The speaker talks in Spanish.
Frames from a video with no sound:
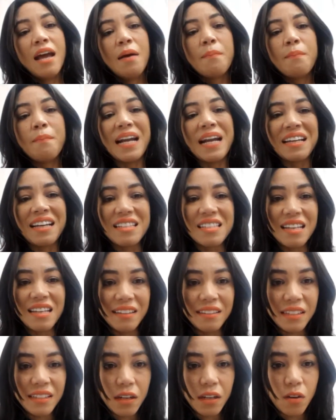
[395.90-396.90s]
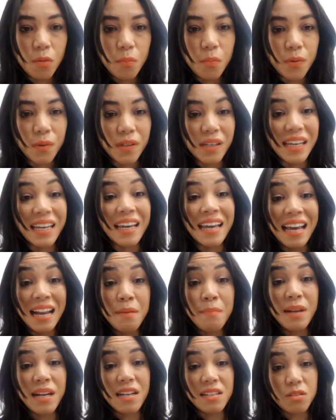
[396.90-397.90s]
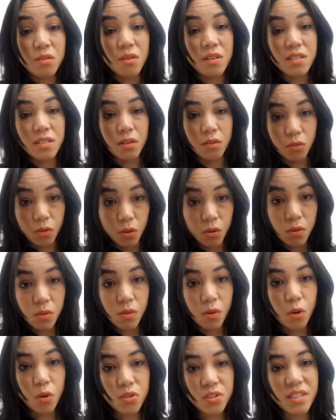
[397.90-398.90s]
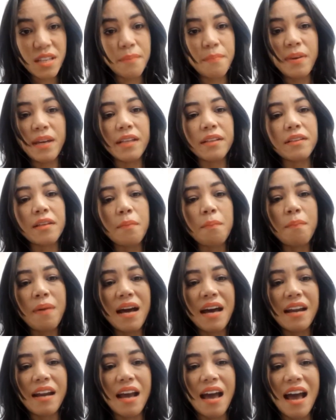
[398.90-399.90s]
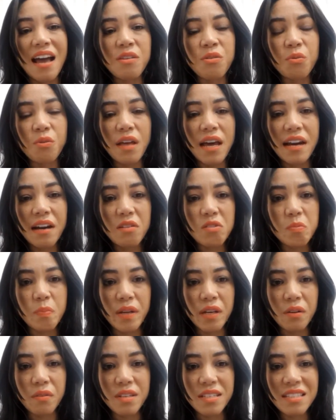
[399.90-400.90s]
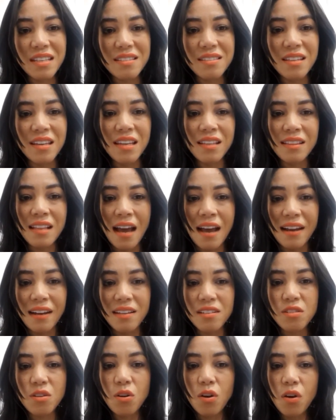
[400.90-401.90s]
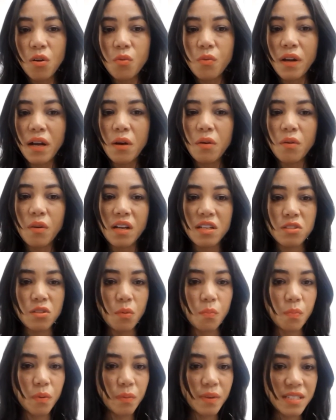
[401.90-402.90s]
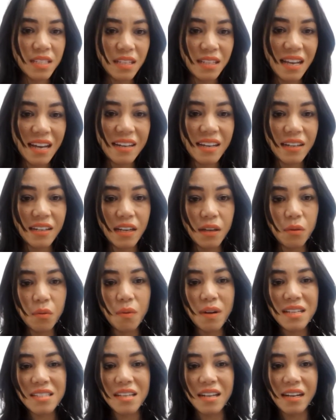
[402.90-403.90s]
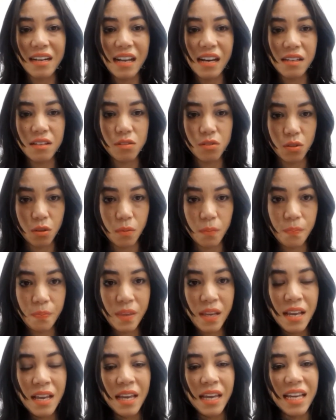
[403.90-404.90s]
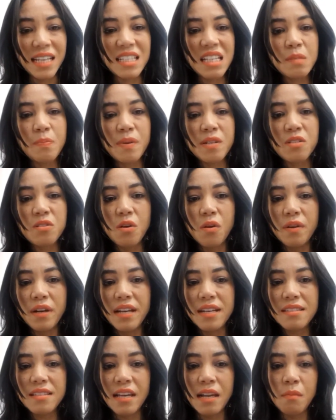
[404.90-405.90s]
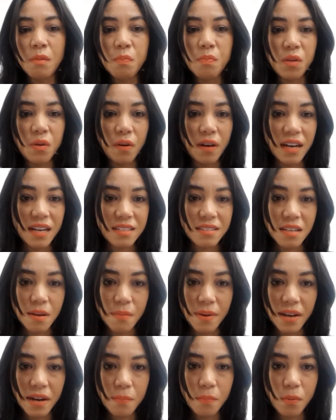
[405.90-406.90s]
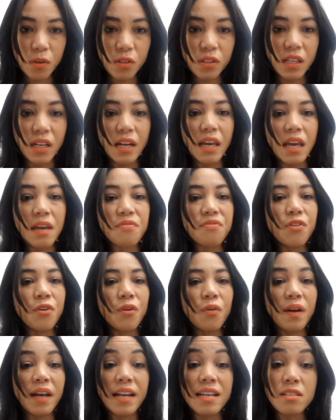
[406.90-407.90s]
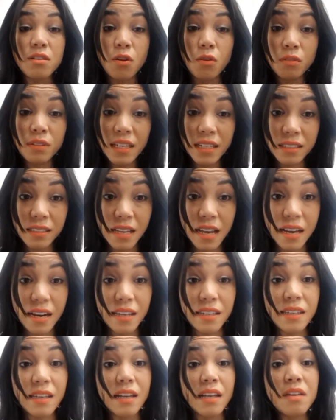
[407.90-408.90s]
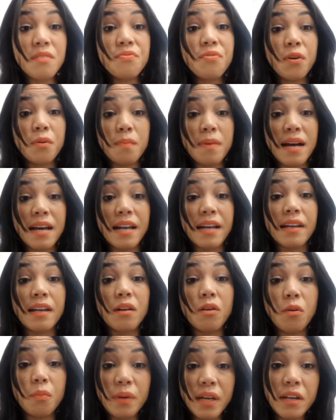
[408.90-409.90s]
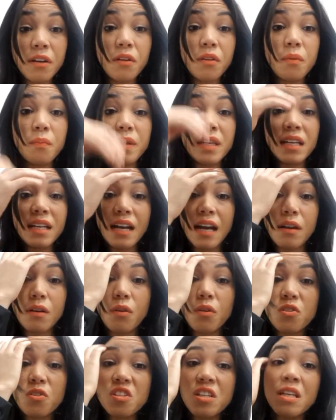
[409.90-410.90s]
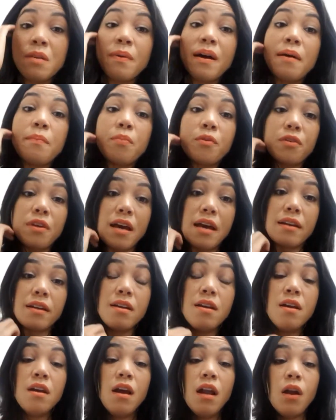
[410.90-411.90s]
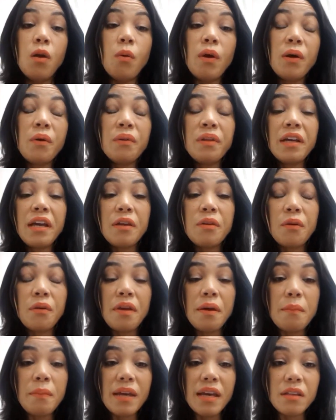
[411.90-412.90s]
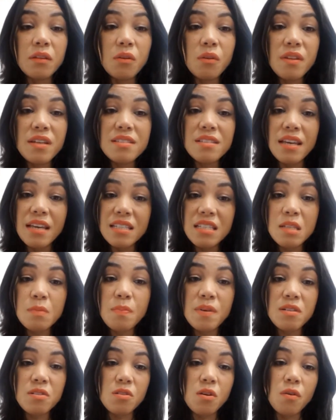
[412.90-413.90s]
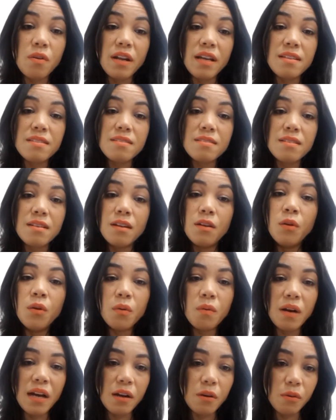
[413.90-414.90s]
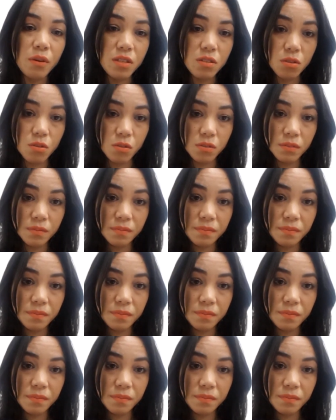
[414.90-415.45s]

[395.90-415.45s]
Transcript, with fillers: ¿Para qué se la entregó? Porque él me la solicitó justamente para ayudar a los periodistas digitales con una colocación publicitaria que nunca se realizó. Esas personas, él me pidió que las llamara por teléfono, que las contactara y que le informara que el gobierno dominicano los iba a apoyar. Luego de que yo llamé a todas esas personas, nunca lo hizo.